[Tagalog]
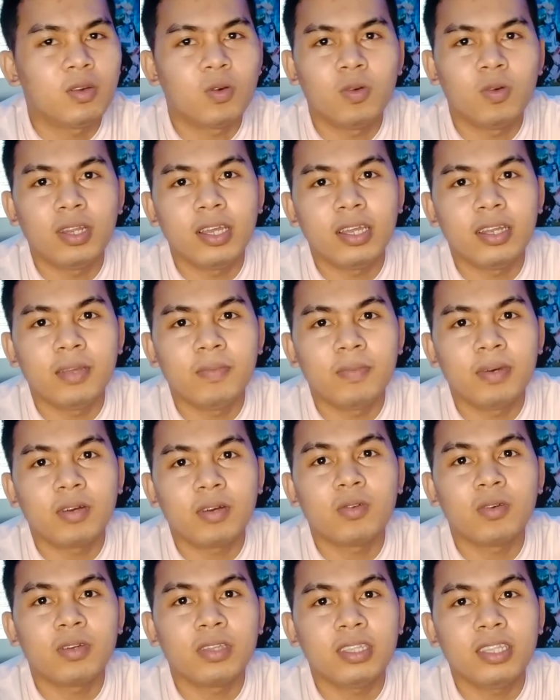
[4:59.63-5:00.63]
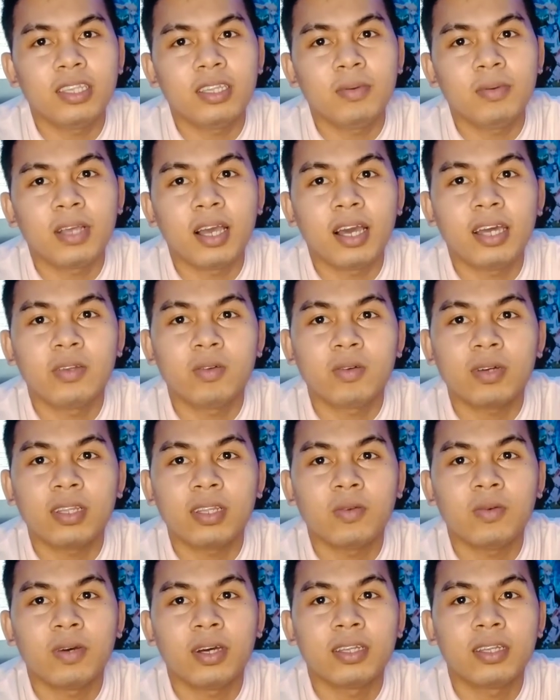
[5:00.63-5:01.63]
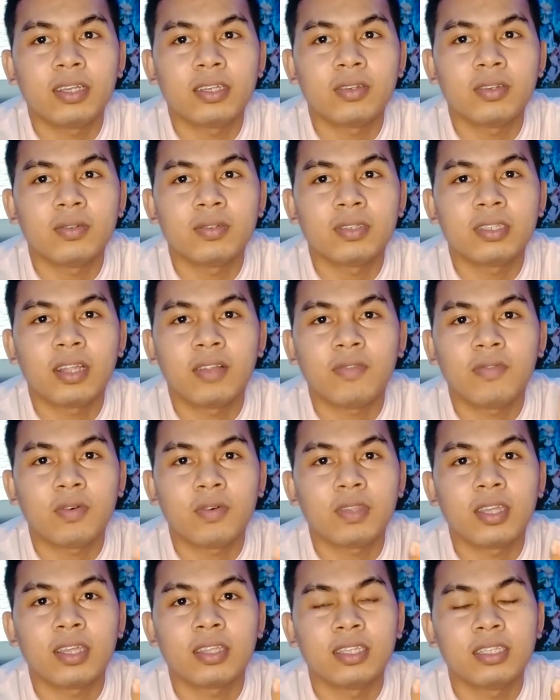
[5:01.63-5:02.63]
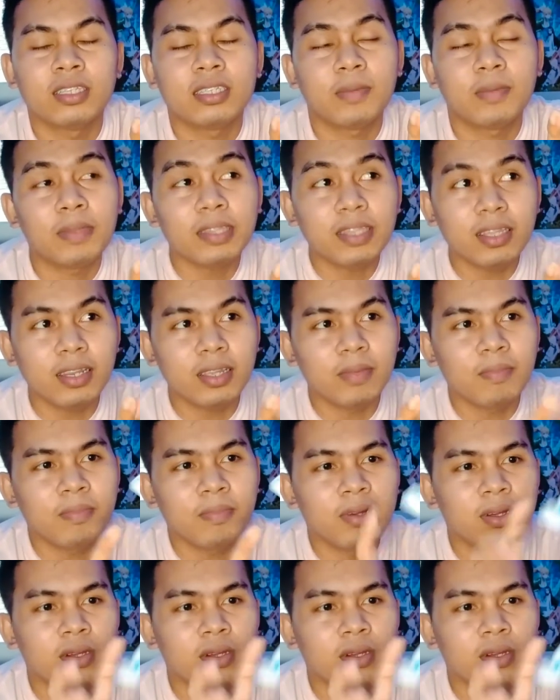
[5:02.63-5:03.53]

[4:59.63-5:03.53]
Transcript: kung wala naman kung hindi gano'ng kaliwanag yung cellphone natin sa madilim